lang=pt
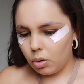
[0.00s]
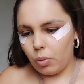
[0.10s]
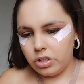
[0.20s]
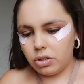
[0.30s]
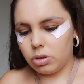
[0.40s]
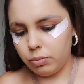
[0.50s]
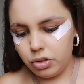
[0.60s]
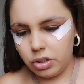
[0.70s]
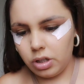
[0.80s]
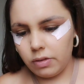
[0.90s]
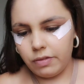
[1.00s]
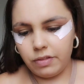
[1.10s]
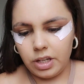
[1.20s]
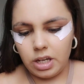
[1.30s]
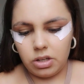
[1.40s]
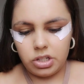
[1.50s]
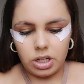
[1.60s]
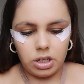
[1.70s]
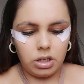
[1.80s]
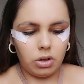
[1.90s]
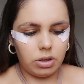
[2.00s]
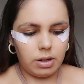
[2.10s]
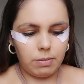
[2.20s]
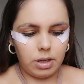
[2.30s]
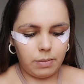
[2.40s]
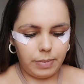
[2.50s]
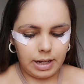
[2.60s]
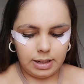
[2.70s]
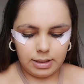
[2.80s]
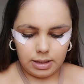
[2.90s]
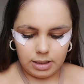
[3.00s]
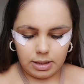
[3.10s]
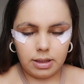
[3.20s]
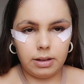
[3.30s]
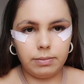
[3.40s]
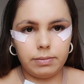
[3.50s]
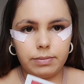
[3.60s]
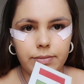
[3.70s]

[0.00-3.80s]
com este tom de verde aqui, ó, da minha paleta.